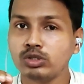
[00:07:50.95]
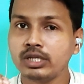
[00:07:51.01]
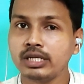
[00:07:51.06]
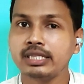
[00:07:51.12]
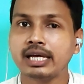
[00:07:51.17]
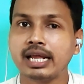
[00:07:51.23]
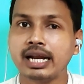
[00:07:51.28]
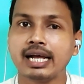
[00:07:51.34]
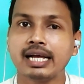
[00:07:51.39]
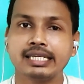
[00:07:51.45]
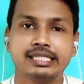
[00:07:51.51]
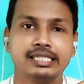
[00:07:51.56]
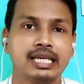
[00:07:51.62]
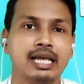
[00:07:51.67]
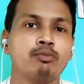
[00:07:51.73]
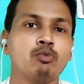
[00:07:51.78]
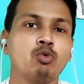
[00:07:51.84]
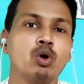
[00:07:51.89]
उसी तरह का
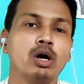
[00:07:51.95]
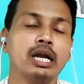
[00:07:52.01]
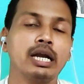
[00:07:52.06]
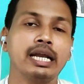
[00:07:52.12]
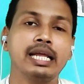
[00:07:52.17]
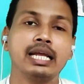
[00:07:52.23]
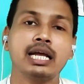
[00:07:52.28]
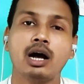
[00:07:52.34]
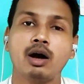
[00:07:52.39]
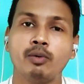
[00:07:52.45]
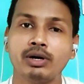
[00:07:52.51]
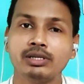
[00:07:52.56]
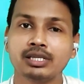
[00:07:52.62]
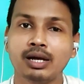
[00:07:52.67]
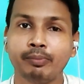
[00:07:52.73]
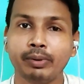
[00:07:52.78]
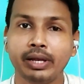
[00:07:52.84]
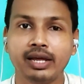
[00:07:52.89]
सेम क्वालिटी का
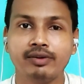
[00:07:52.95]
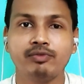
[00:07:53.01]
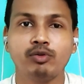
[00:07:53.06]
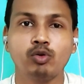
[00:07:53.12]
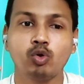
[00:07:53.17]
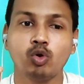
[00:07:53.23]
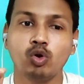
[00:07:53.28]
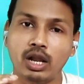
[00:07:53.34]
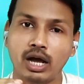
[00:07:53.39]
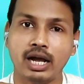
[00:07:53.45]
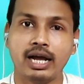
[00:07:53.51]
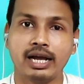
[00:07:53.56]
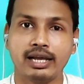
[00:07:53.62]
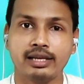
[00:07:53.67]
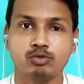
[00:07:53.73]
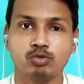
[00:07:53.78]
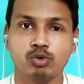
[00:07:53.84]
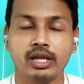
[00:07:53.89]
आवाज़ आप ईयरफोन को
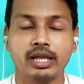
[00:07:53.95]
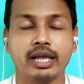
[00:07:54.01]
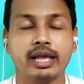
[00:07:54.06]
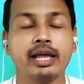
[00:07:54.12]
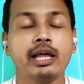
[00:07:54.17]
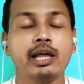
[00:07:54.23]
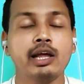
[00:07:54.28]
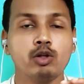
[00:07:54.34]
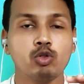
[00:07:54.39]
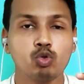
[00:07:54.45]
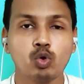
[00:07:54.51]
लगा के सुनेंगे